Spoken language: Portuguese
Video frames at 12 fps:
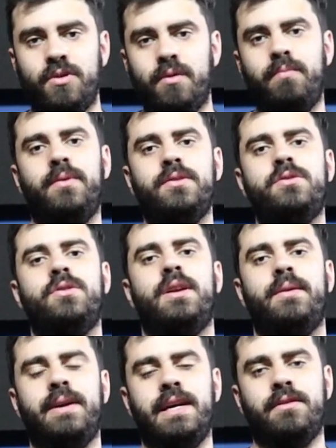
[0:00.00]
do
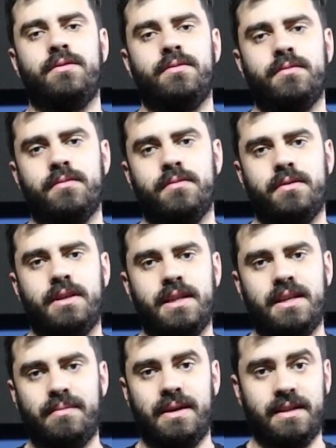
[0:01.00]
posicionamento né,
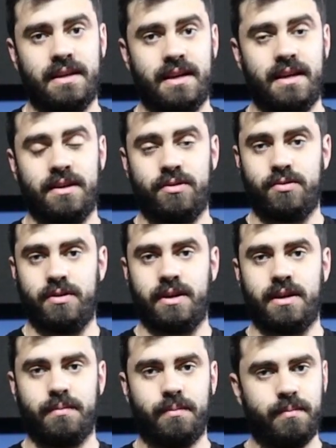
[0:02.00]
da bateria
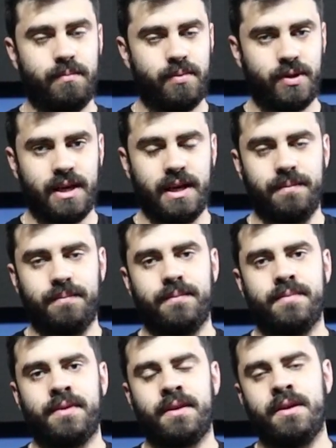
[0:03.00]
eletrônica. Por quê?
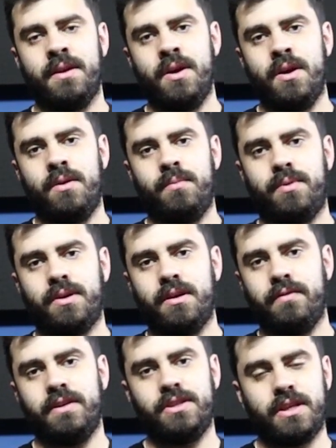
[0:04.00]
Porque
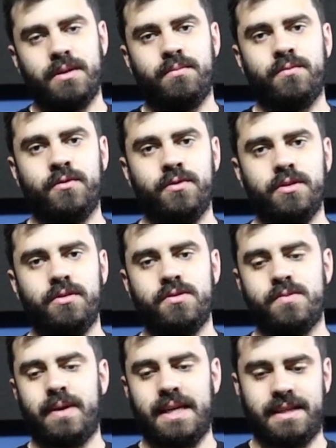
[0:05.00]
eu vejo que
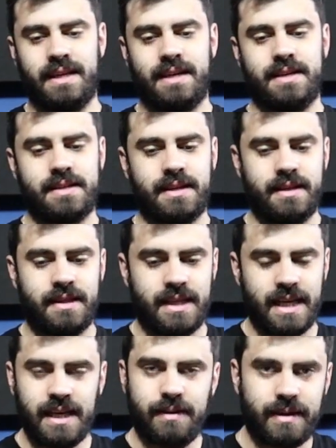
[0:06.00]
muitos bateras que
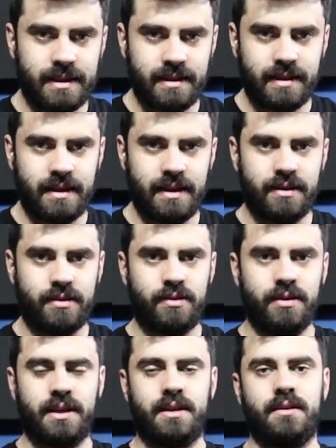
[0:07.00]
têm a bateria
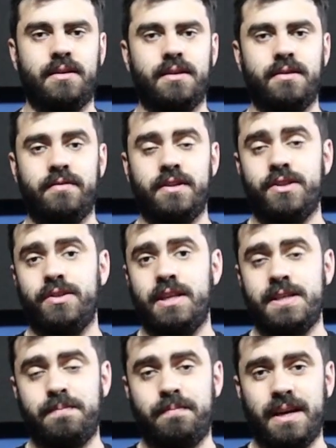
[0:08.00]
eletrônica, eu vejo
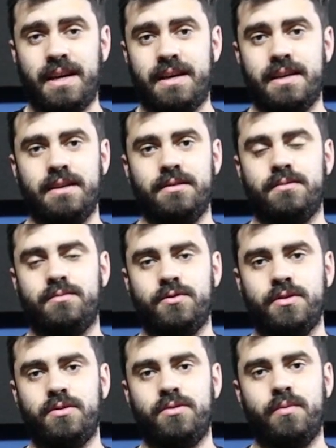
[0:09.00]
eles pecando
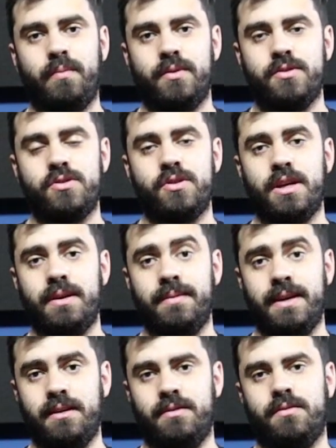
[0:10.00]
muito no
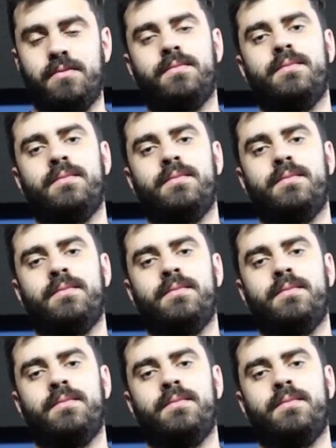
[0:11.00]
posicionamento.